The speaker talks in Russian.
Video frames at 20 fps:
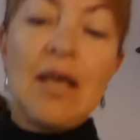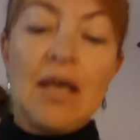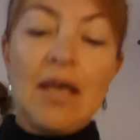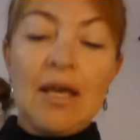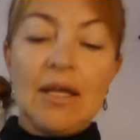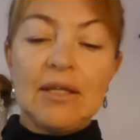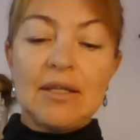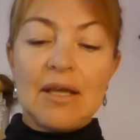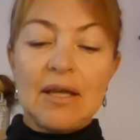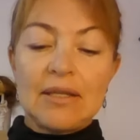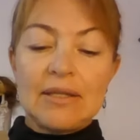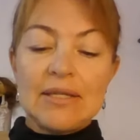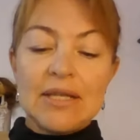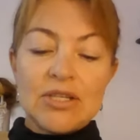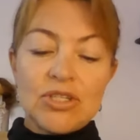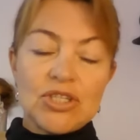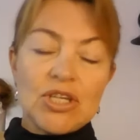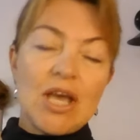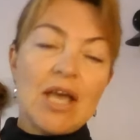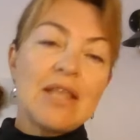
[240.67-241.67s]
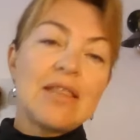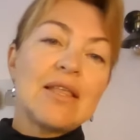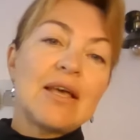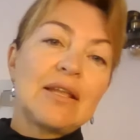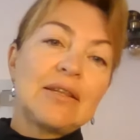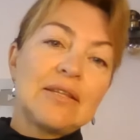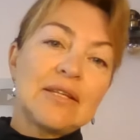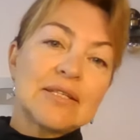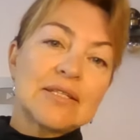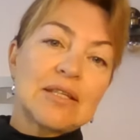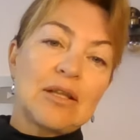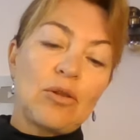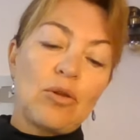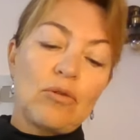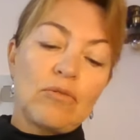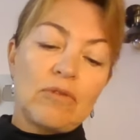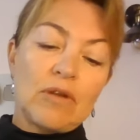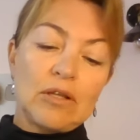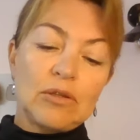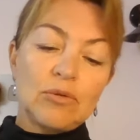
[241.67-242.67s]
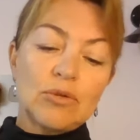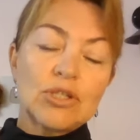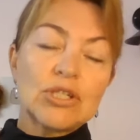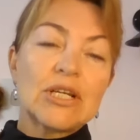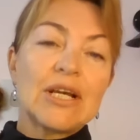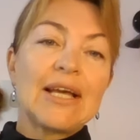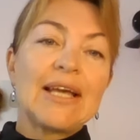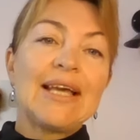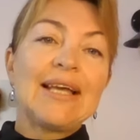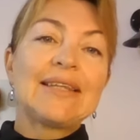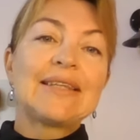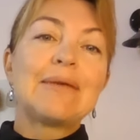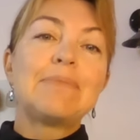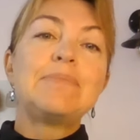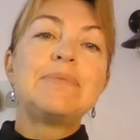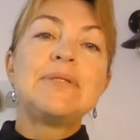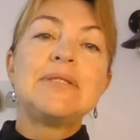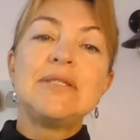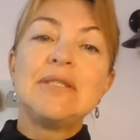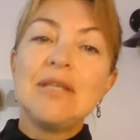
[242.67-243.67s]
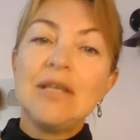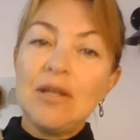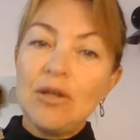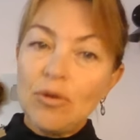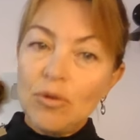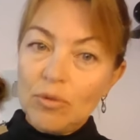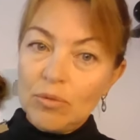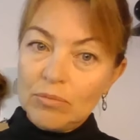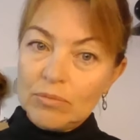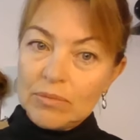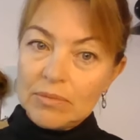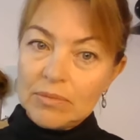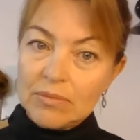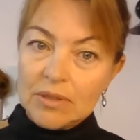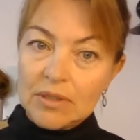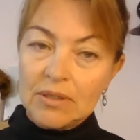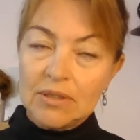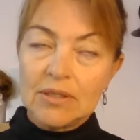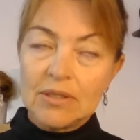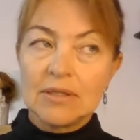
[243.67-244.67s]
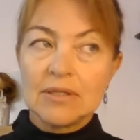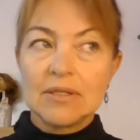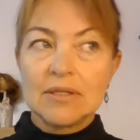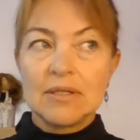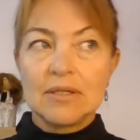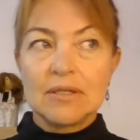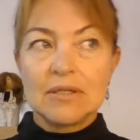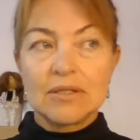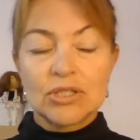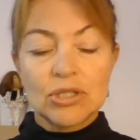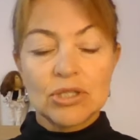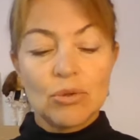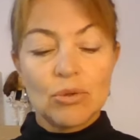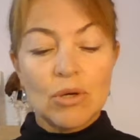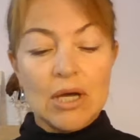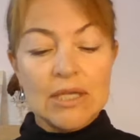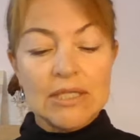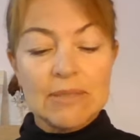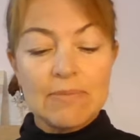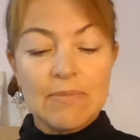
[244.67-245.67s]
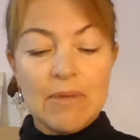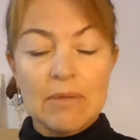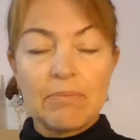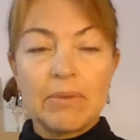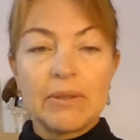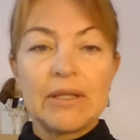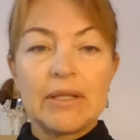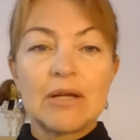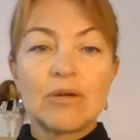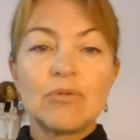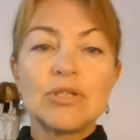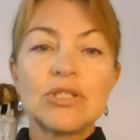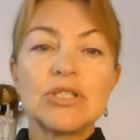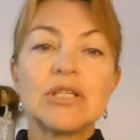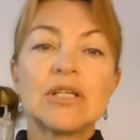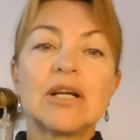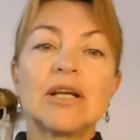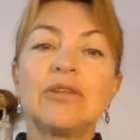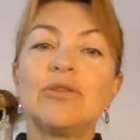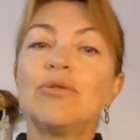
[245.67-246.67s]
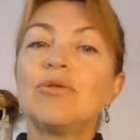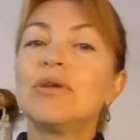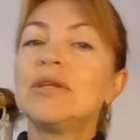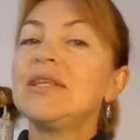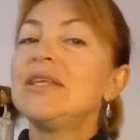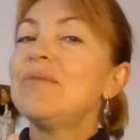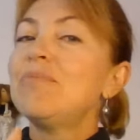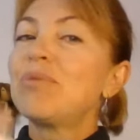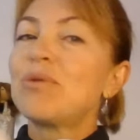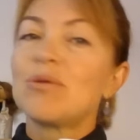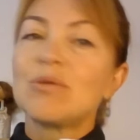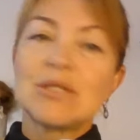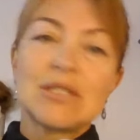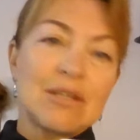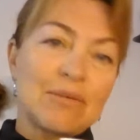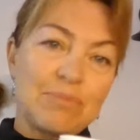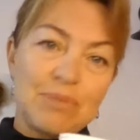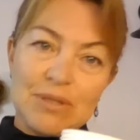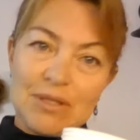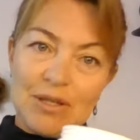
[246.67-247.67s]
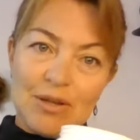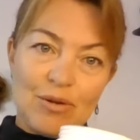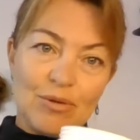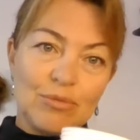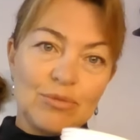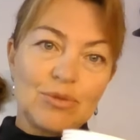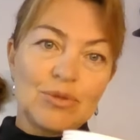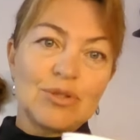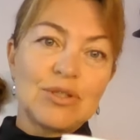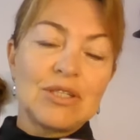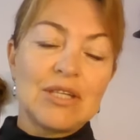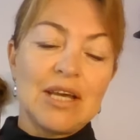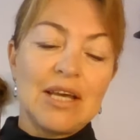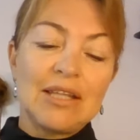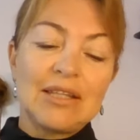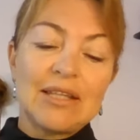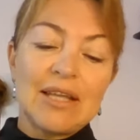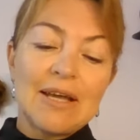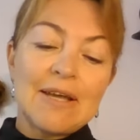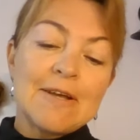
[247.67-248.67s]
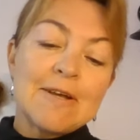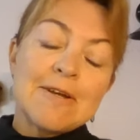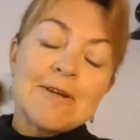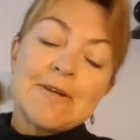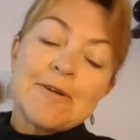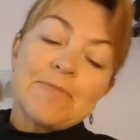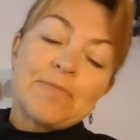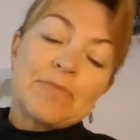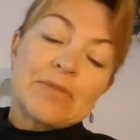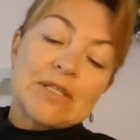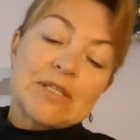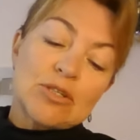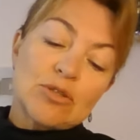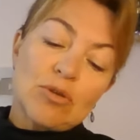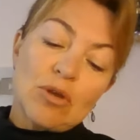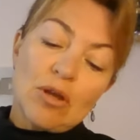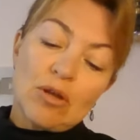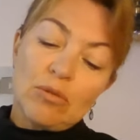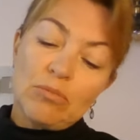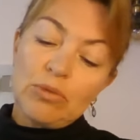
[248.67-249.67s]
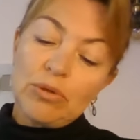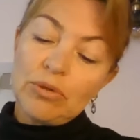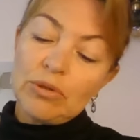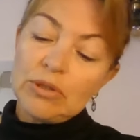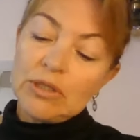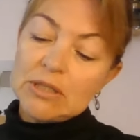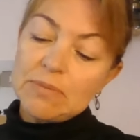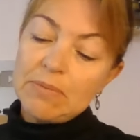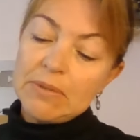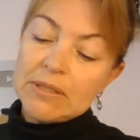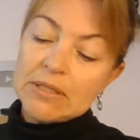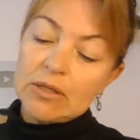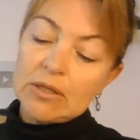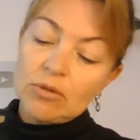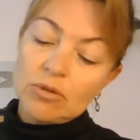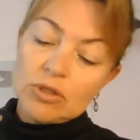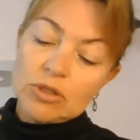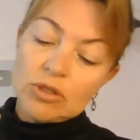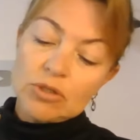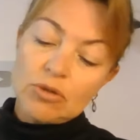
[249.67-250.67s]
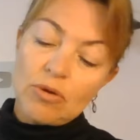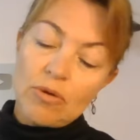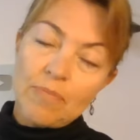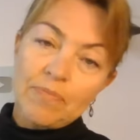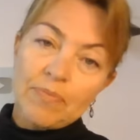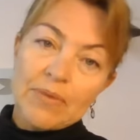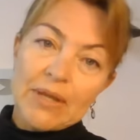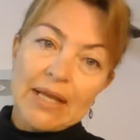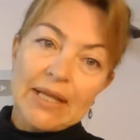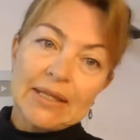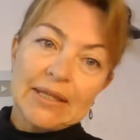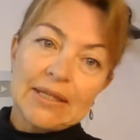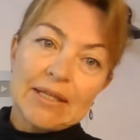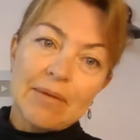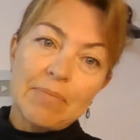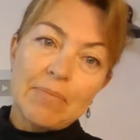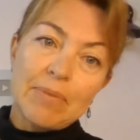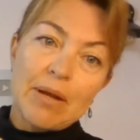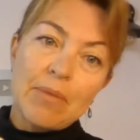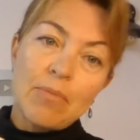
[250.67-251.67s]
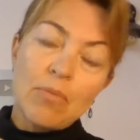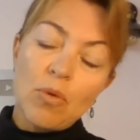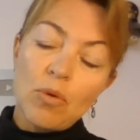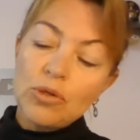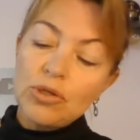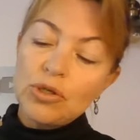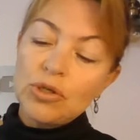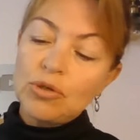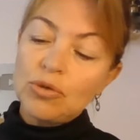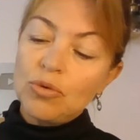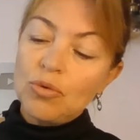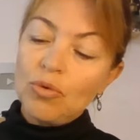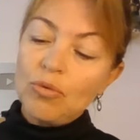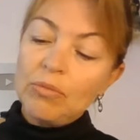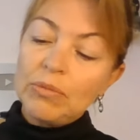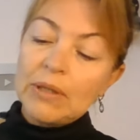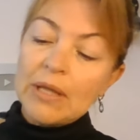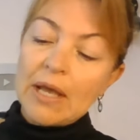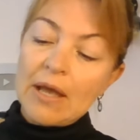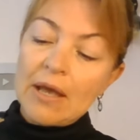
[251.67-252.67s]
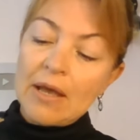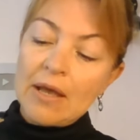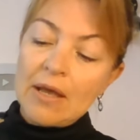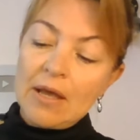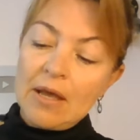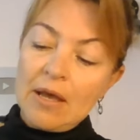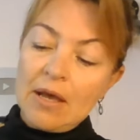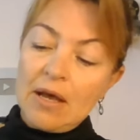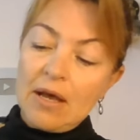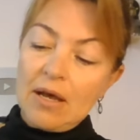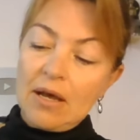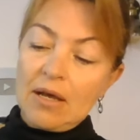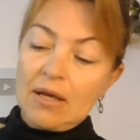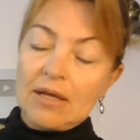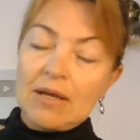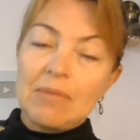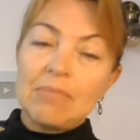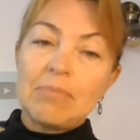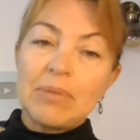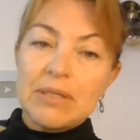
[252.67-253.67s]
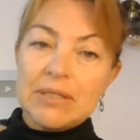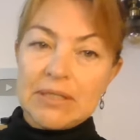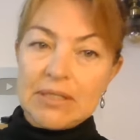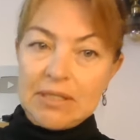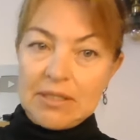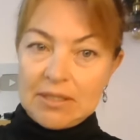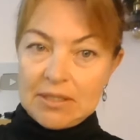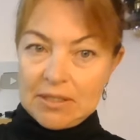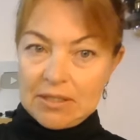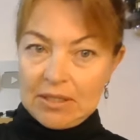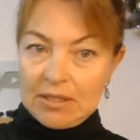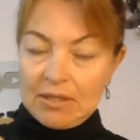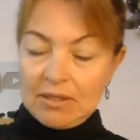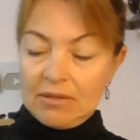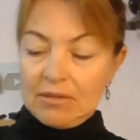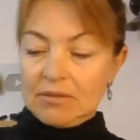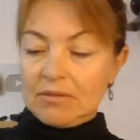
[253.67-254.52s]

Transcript: Это одна чайная, одна столовая ложка, это псилиум, э, э, шелуха семян подорожника, но не просто псилиум, друзья. Это за что я люблю NSP, за то, что это прям очень умная а, композиция.